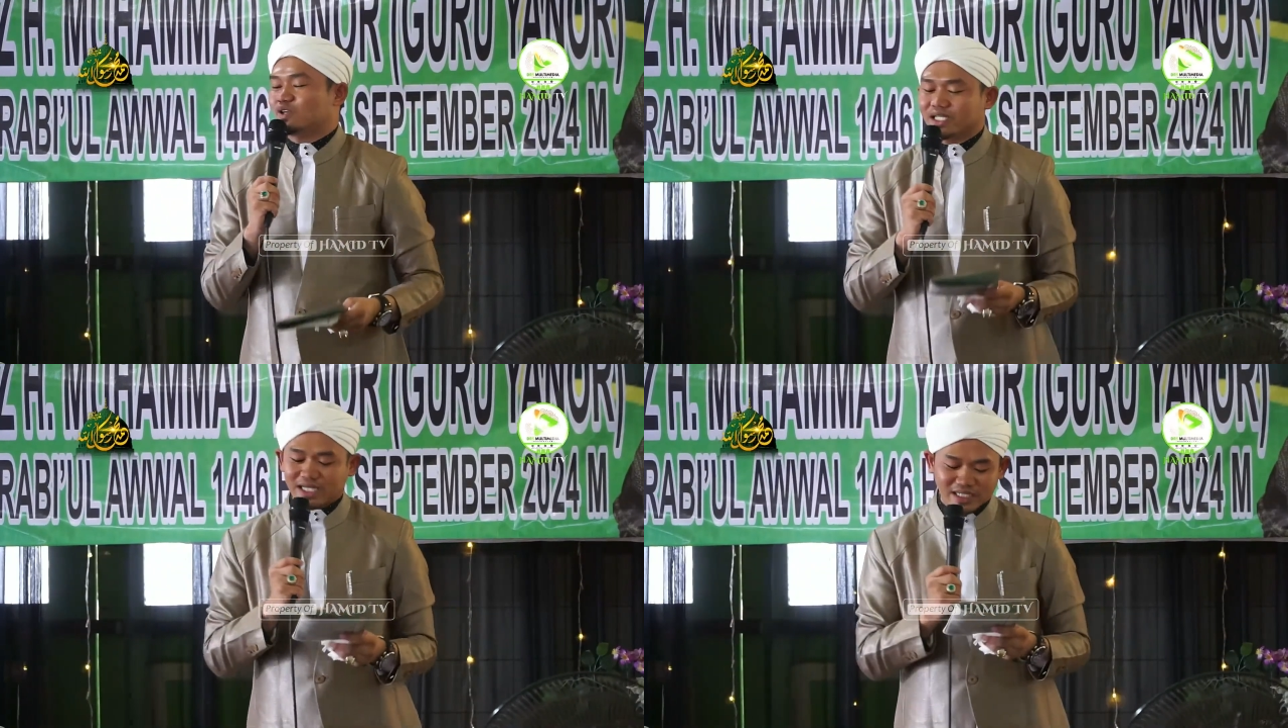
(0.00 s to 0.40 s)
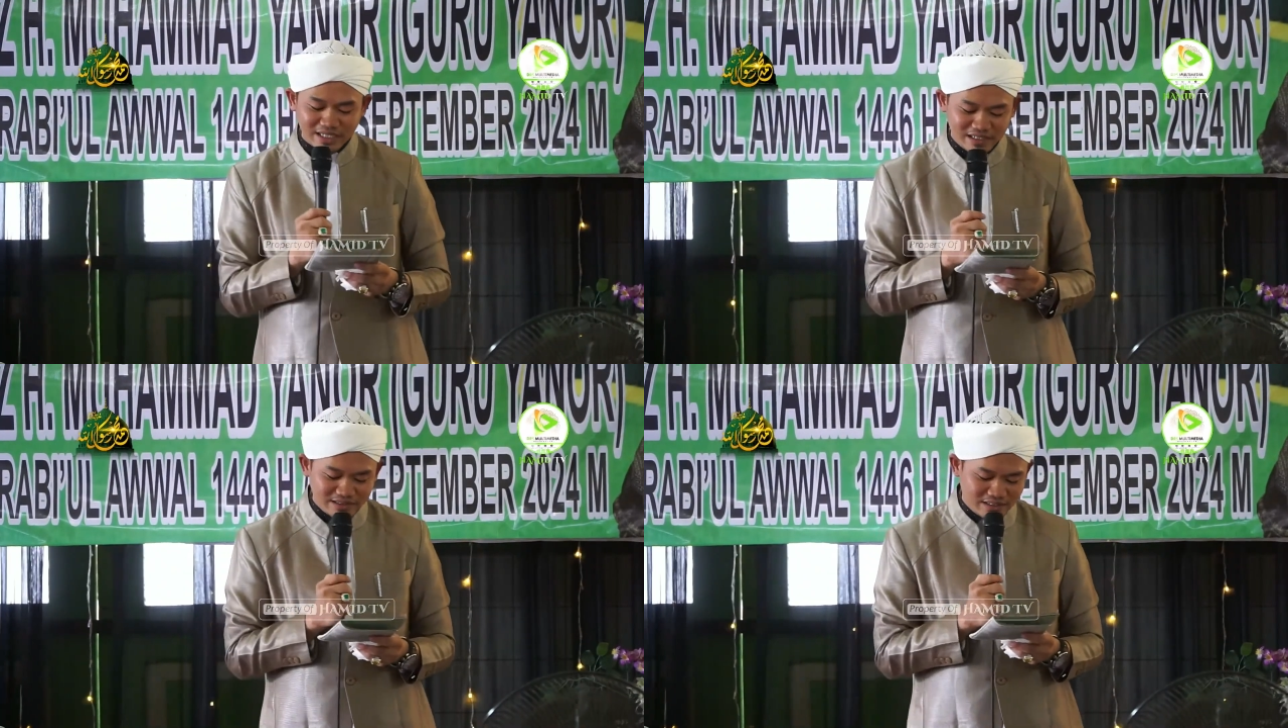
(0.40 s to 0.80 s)
Bulikan
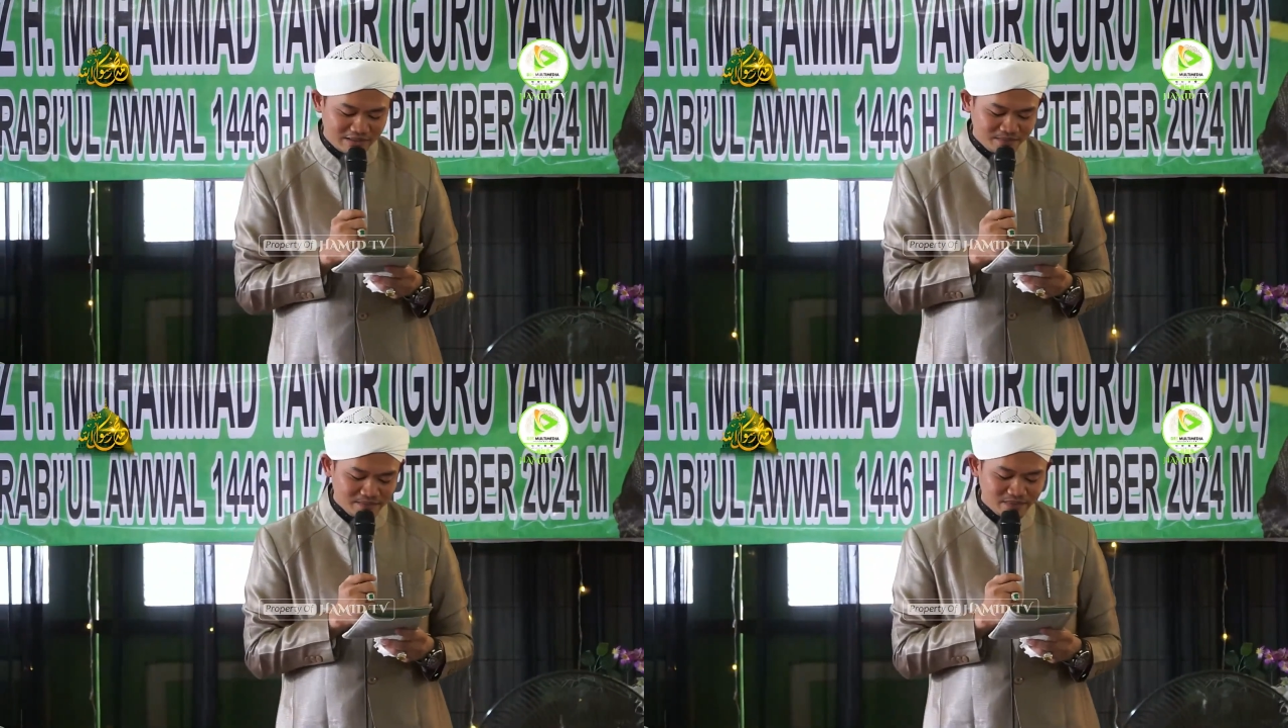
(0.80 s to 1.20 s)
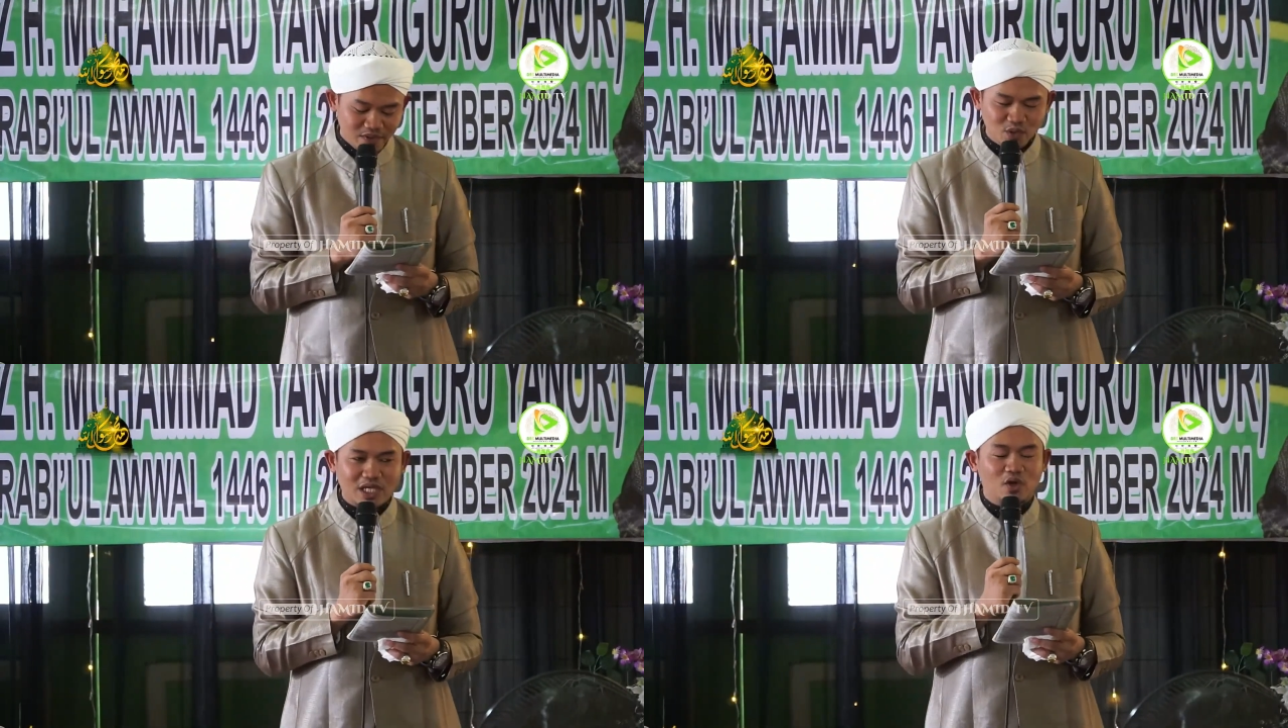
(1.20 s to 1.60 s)
kayak itu nah
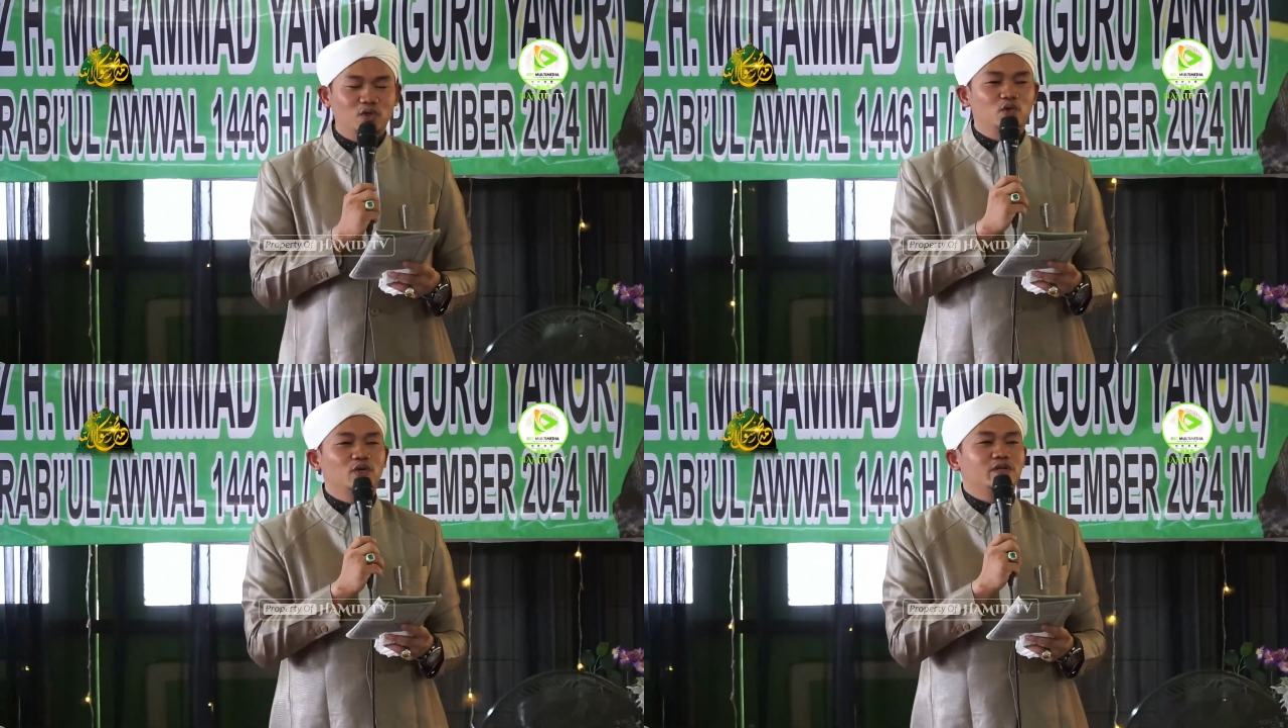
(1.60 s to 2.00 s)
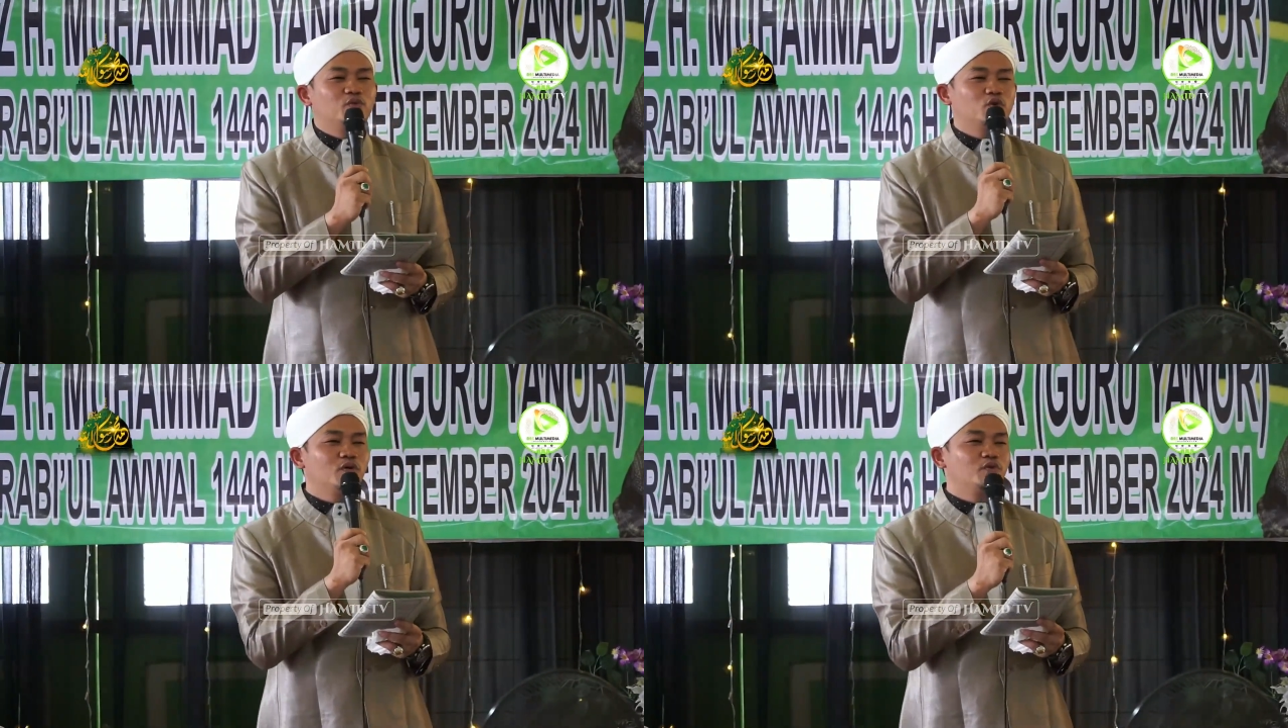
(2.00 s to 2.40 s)
itu tahun
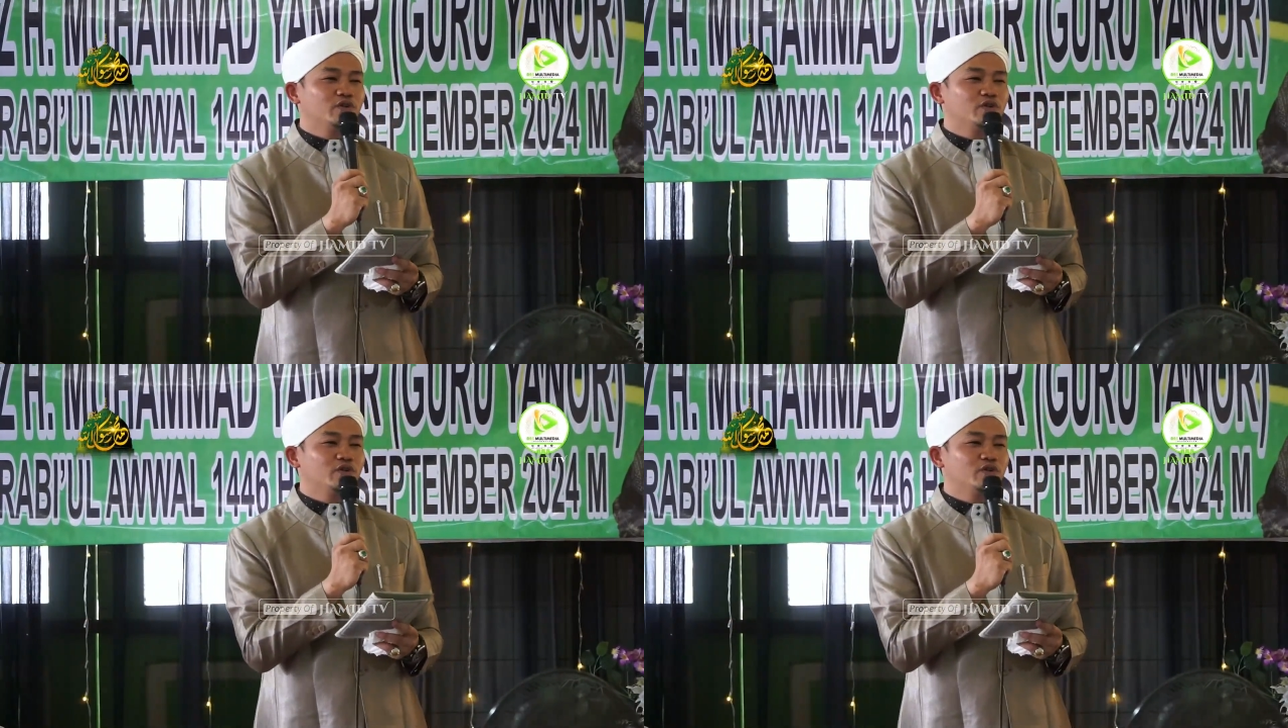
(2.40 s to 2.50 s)
2023